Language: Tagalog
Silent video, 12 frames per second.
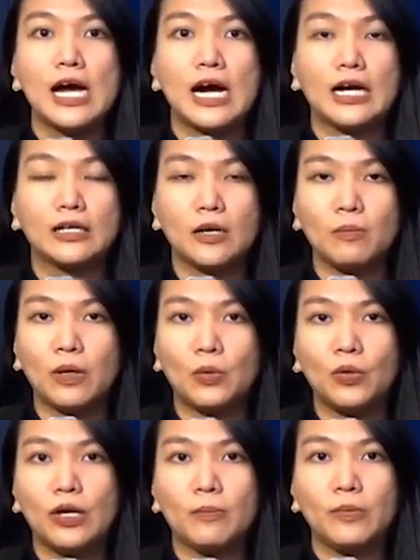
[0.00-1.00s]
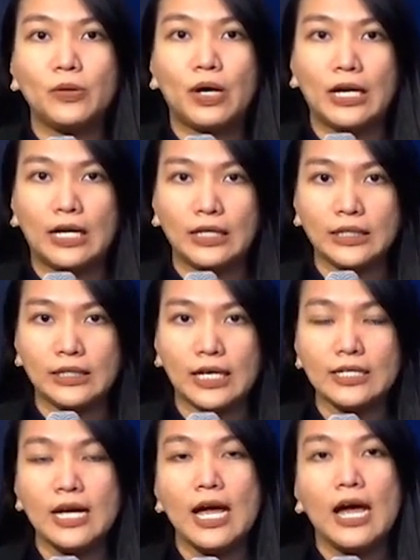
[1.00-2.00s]
hanggang maulap yung
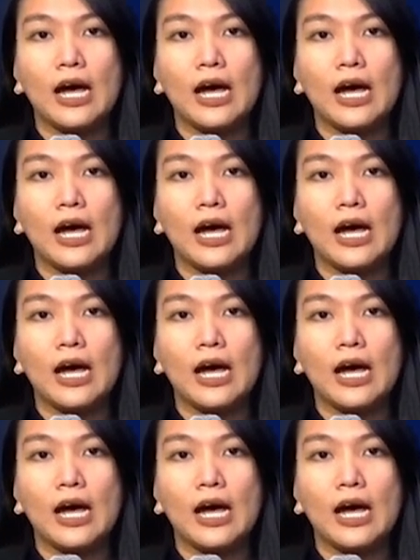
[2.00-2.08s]
kalangitan.